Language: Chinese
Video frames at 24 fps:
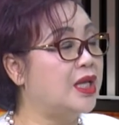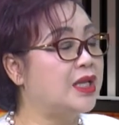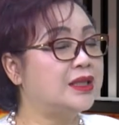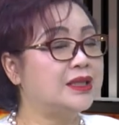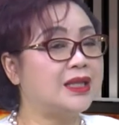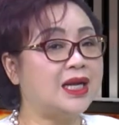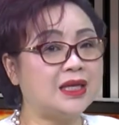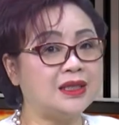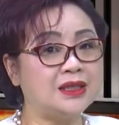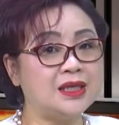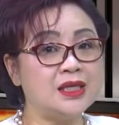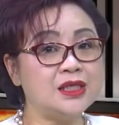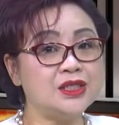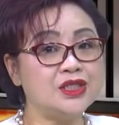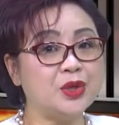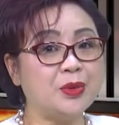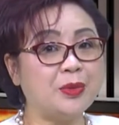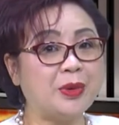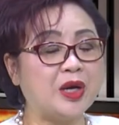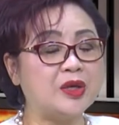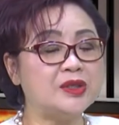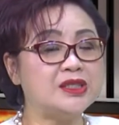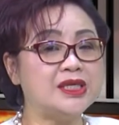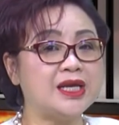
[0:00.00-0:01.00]
那人寿
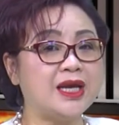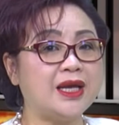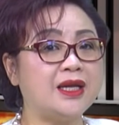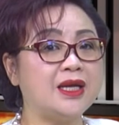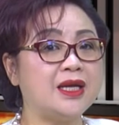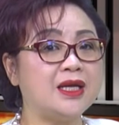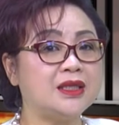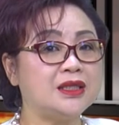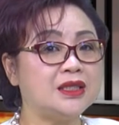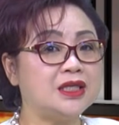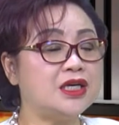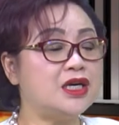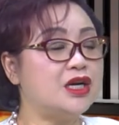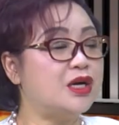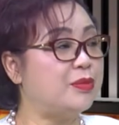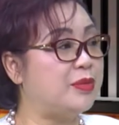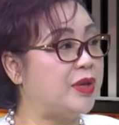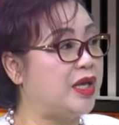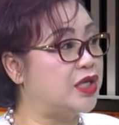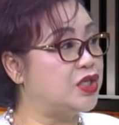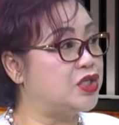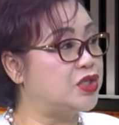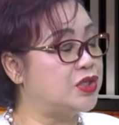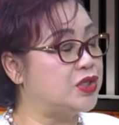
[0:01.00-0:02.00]
保险，特
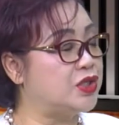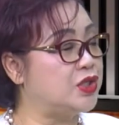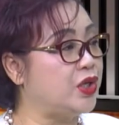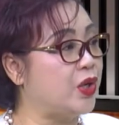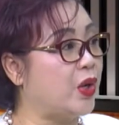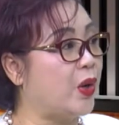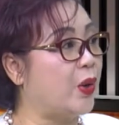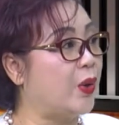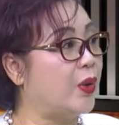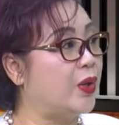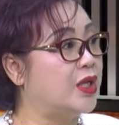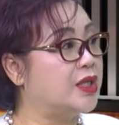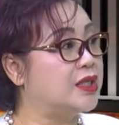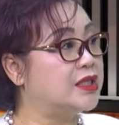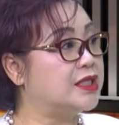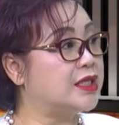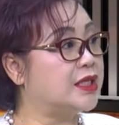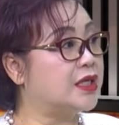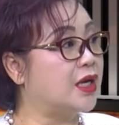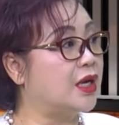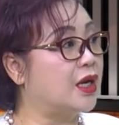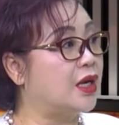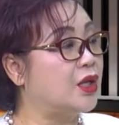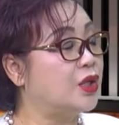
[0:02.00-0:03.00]
别是有这
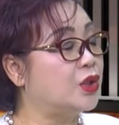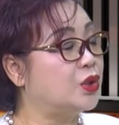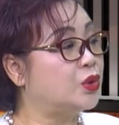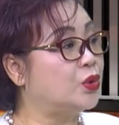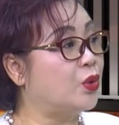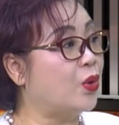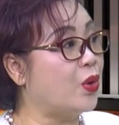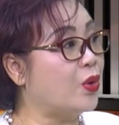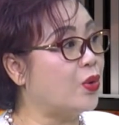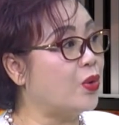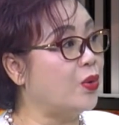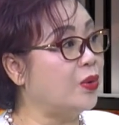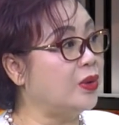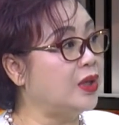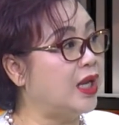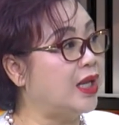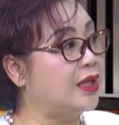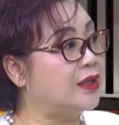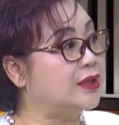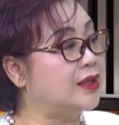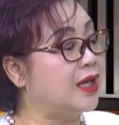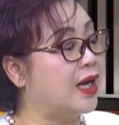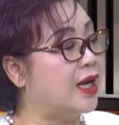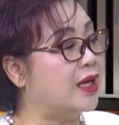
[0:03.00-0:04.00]
个多功
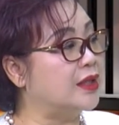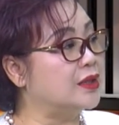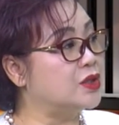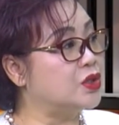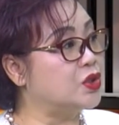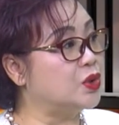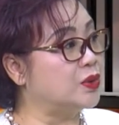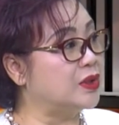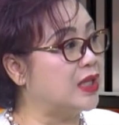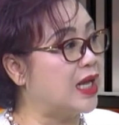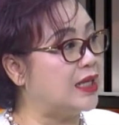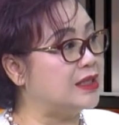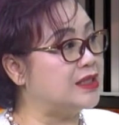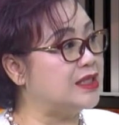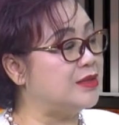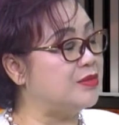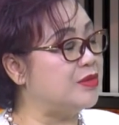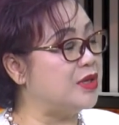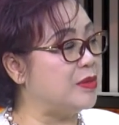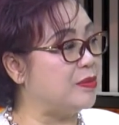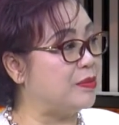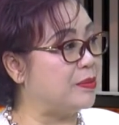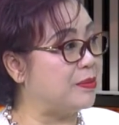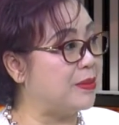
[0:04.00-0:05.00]
能的重大疾
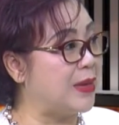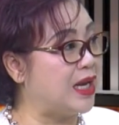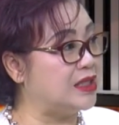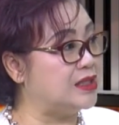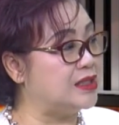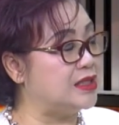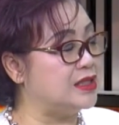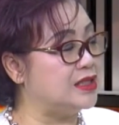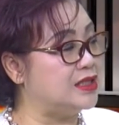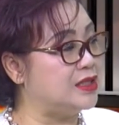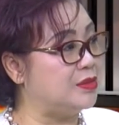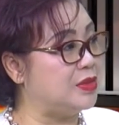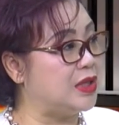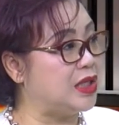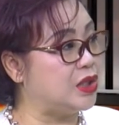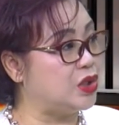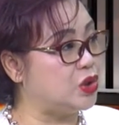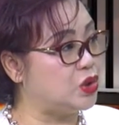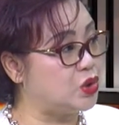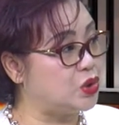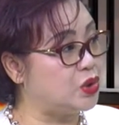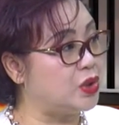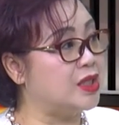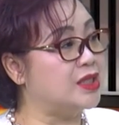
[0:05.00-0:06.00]
病、慢性疾病、
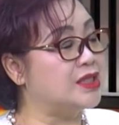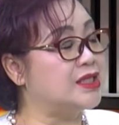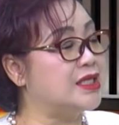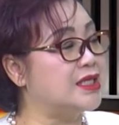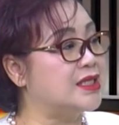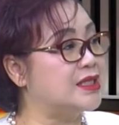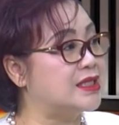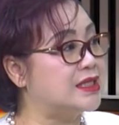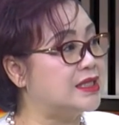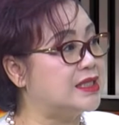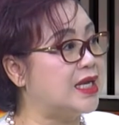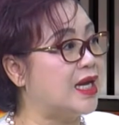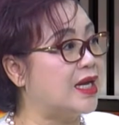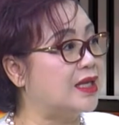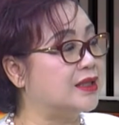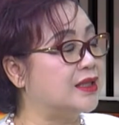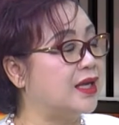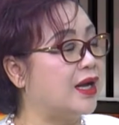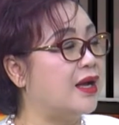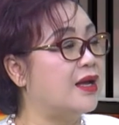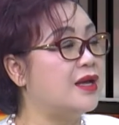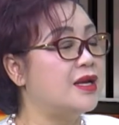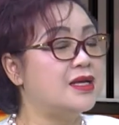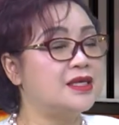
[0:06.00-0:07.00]
绝症这样
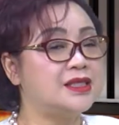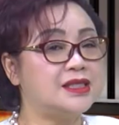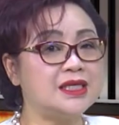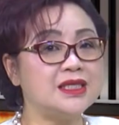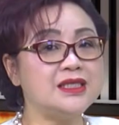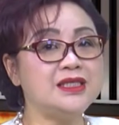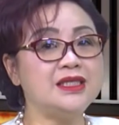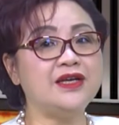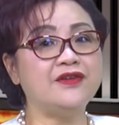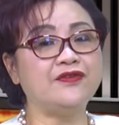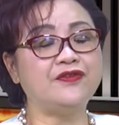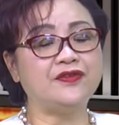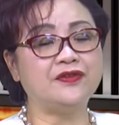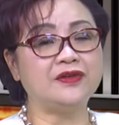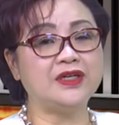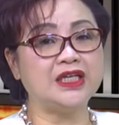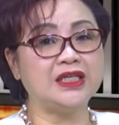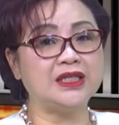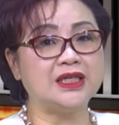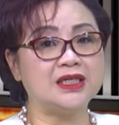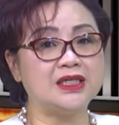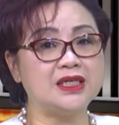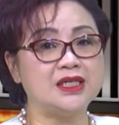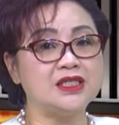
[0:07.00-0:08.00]
的身健福利
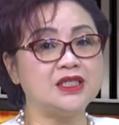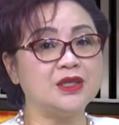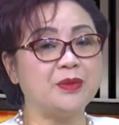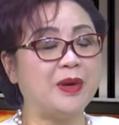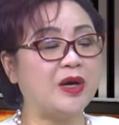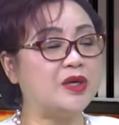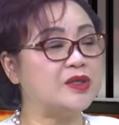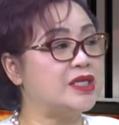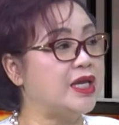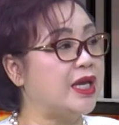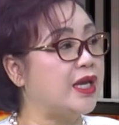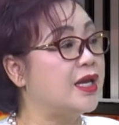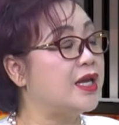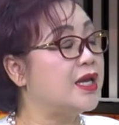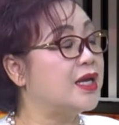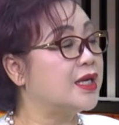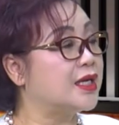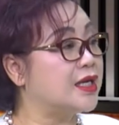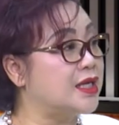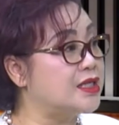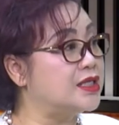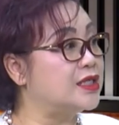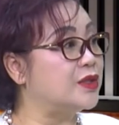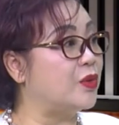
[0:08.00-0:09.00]
的人寿保险。
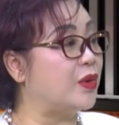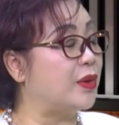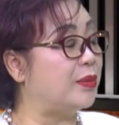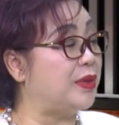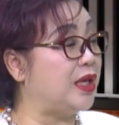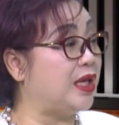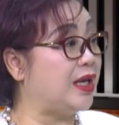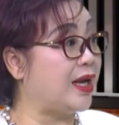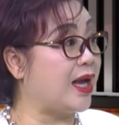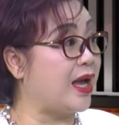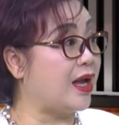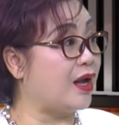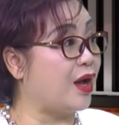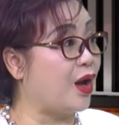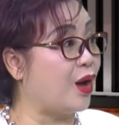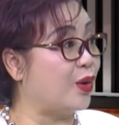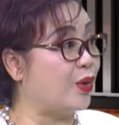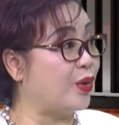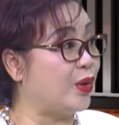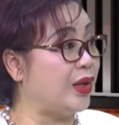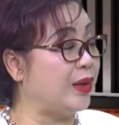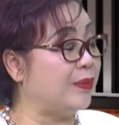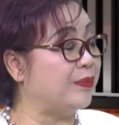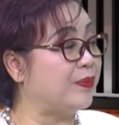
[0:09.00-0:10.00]
更是我们应该考
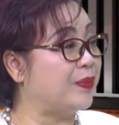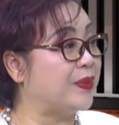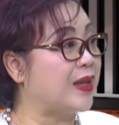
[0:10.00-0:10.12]
虑。